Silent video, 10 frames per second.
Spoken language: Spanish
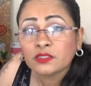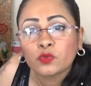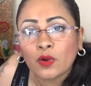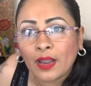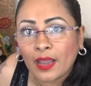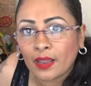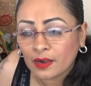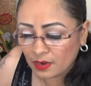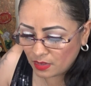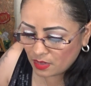en su
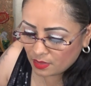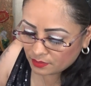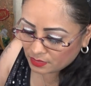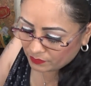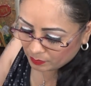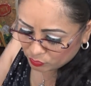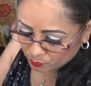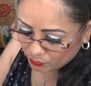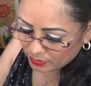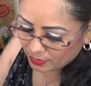hogar debemos
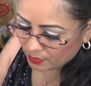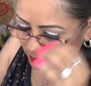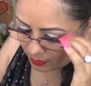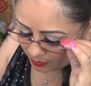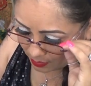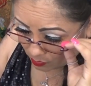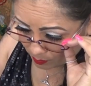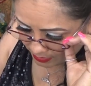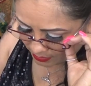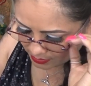ponerle,
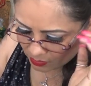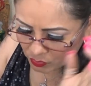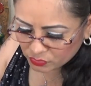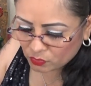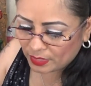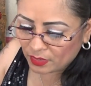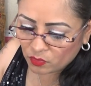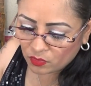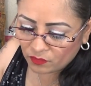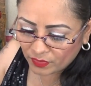aromatizar nuestro
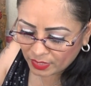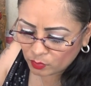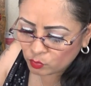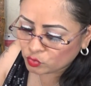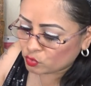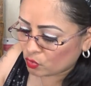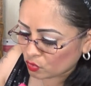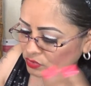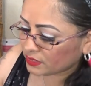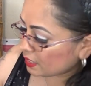hogar con Venus, con
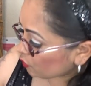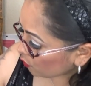Rosa,